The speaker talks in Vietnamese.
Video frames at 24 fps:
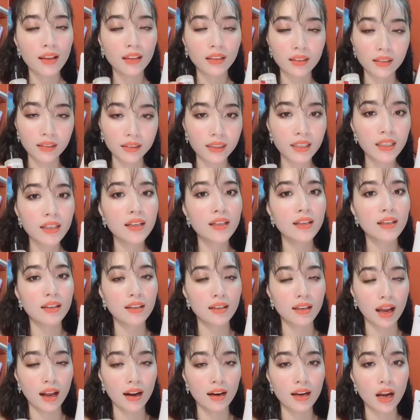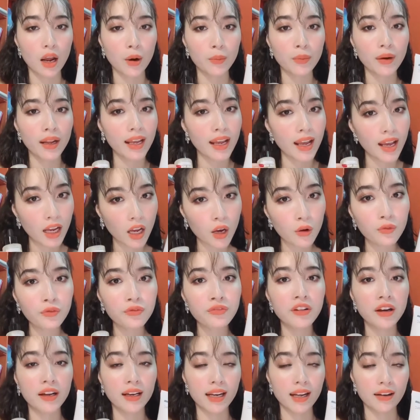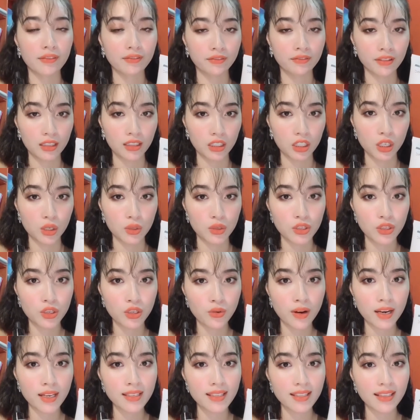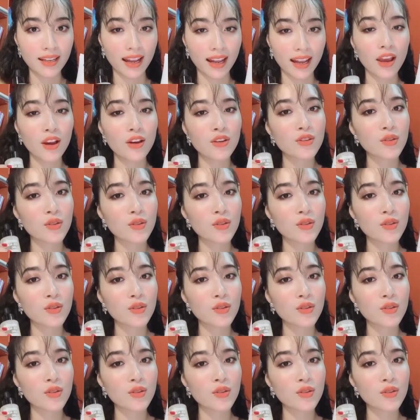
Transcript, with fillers: Thời tiết nắng nóng này, công việc làm việc nhiều stress này,